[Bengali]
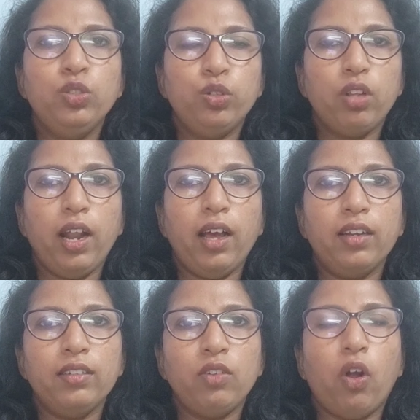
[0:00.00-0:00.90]
সুতরাং
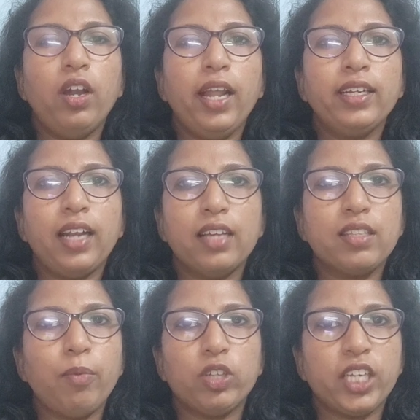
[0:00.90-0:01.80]
অনলাইন
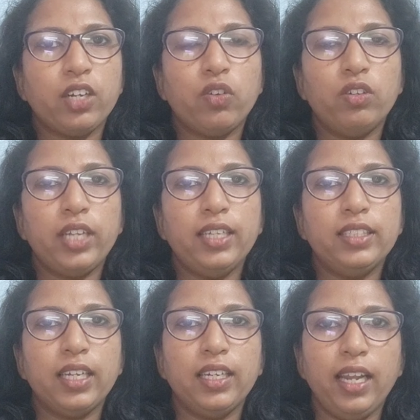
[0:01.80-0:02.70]
ক্লাসে বসার কোনো
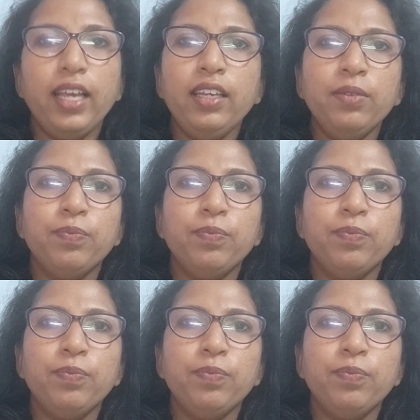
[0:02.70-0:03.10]
টেনশন নেই